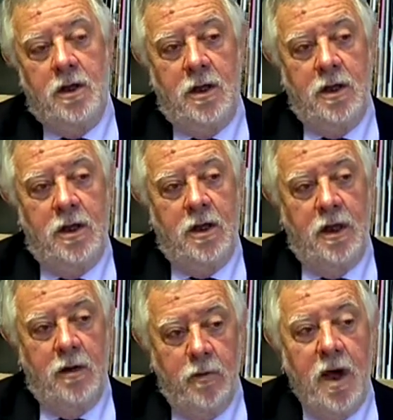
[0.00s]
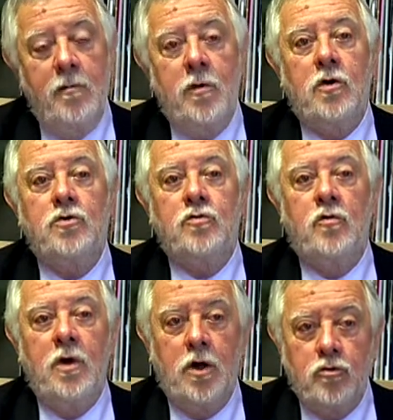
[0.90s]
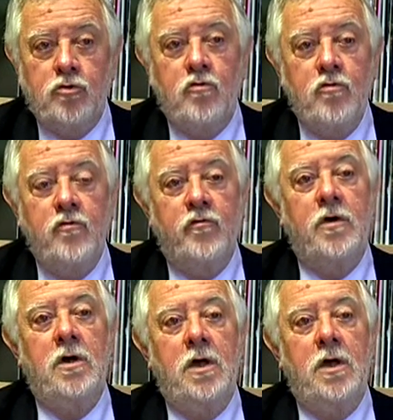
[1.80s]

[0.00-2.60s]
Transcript: Et, même lorsqu'on les retrouve,